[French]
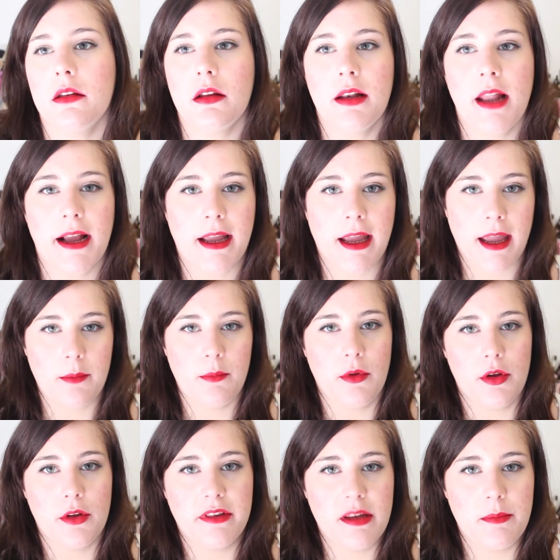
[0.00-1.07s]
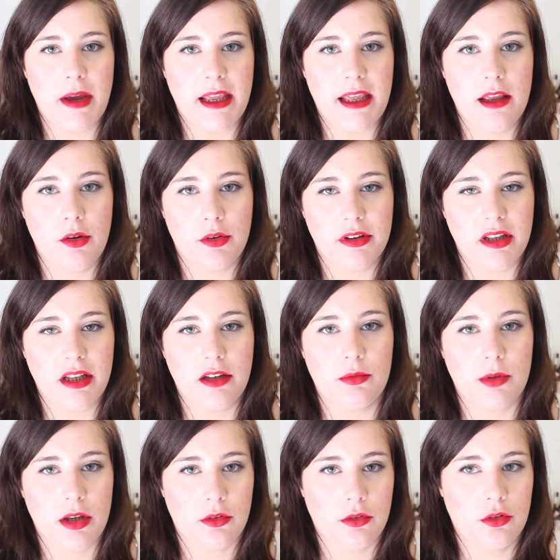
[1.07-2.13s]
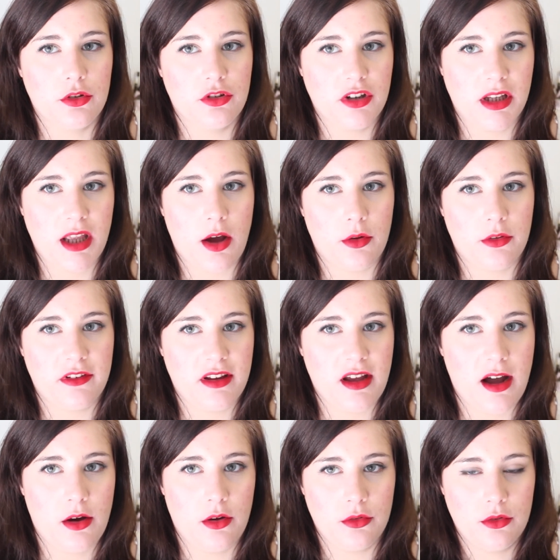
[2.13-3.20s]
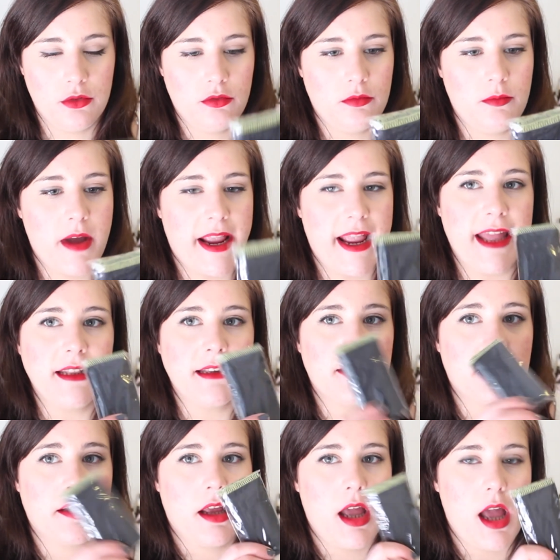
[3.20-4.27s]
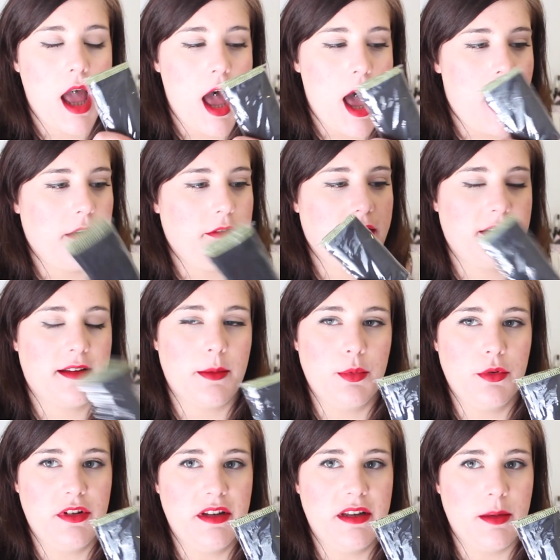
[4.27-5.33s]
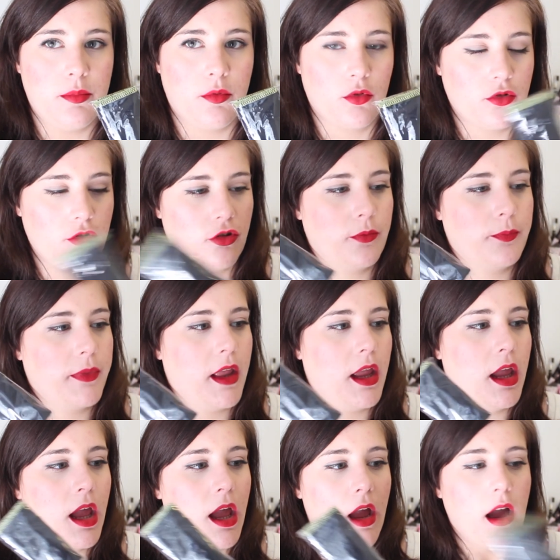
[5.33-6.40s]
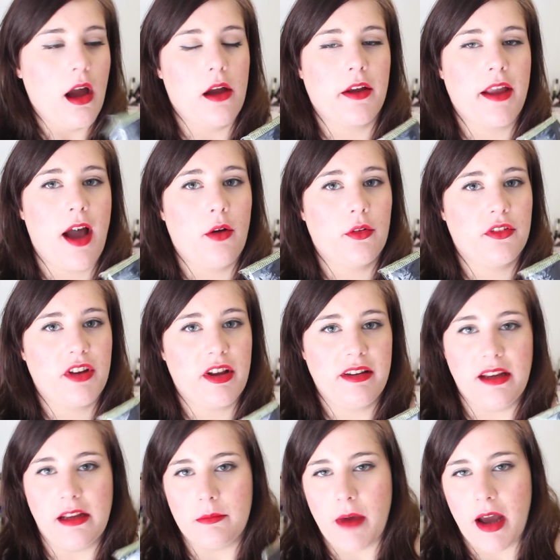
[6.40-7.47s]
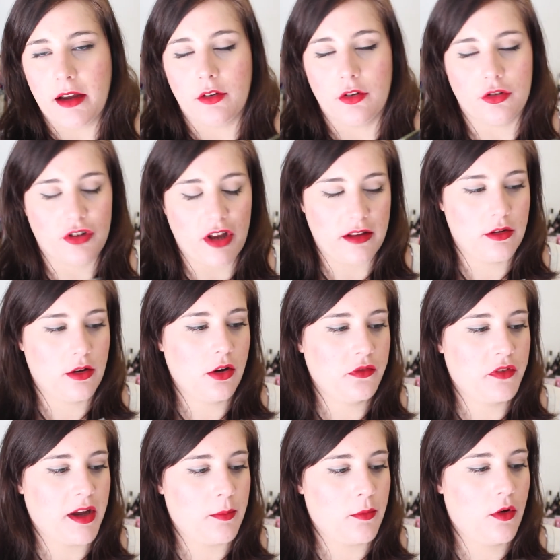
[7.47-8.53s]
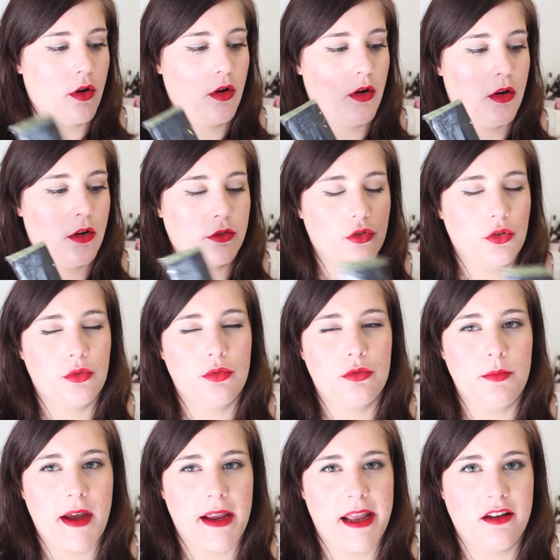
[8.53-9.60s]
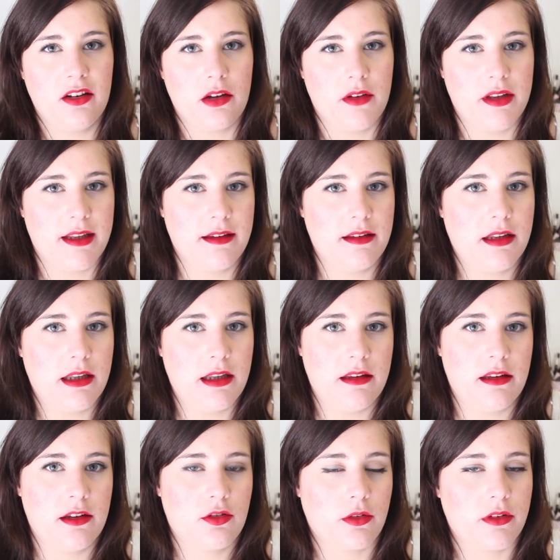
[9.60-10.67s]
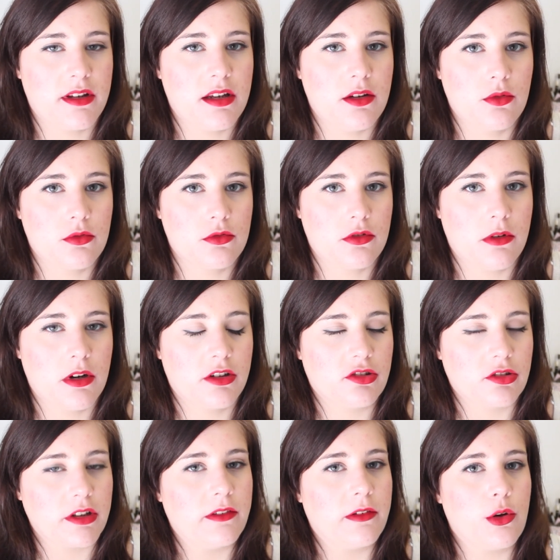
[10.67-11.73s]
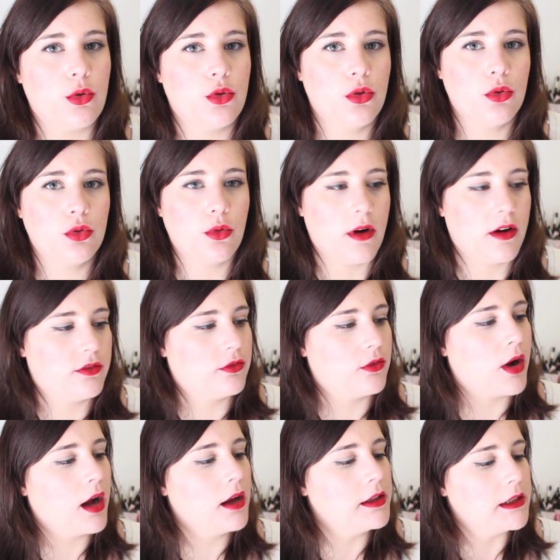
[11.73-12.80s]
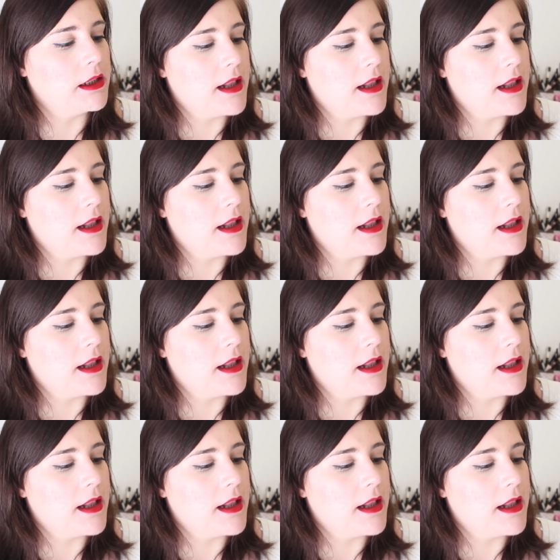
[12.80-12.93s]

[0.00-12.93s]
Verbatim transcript: la crème démaquillante et nettoyante de chez Garantia en deux coups de baguette avec sa petite éponge. Euh, Garantia c'est une marque que j'adore vraiment. En deux coups de baguette j'avais testé des échantillons je crois, j'en avais eu deux ou trois fois.